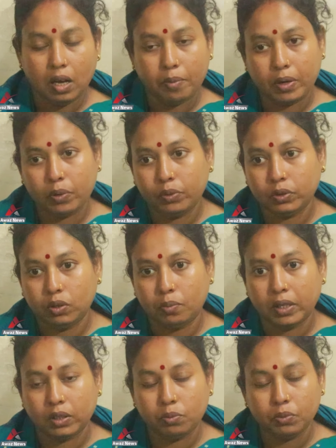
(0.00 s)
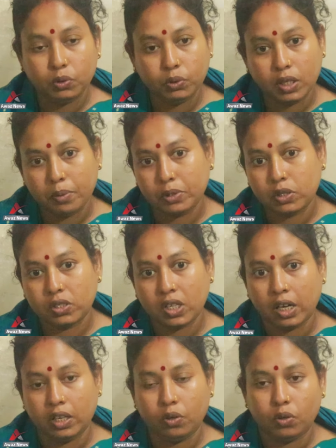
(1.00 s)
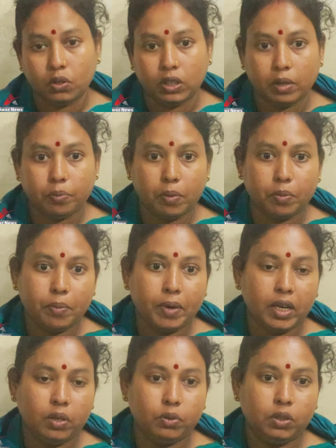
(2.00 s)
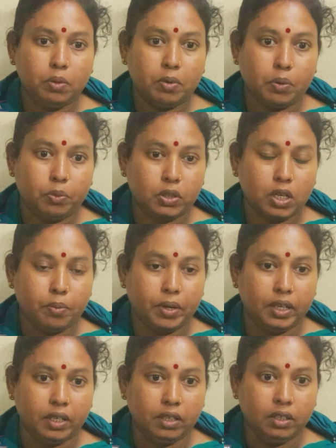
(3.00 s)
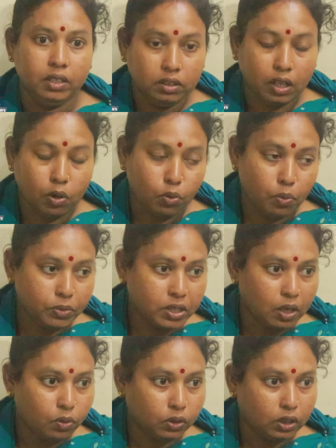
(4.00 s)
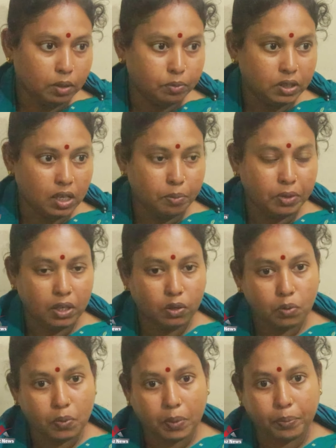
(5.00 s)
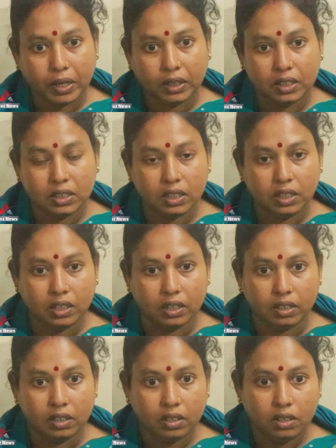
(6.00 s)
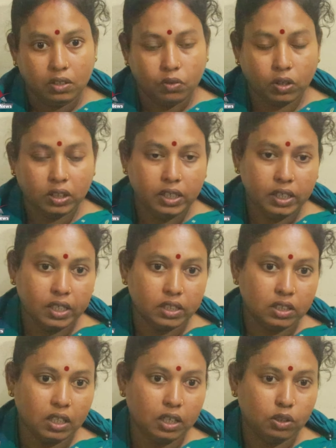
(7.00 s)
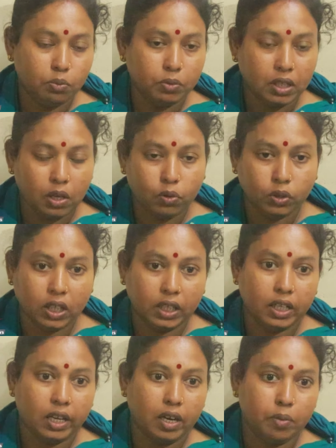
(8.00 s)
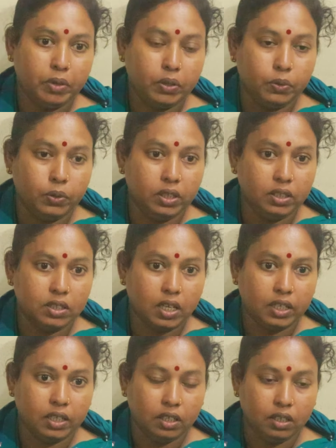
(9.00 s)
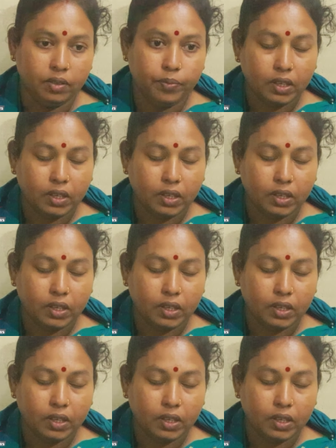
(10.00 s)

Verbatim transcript: আমারও কত মা তুমি দুইটা বছর চাকরি করো দেখো আমরা বাড়ি করতে পারবো সাবারে তাও আমি চাকতাম যে আমি এরকম আর পারতেছি না ঠিক আছে তাহলে তুমি থাকো দাদা আর আমি করি চাকরি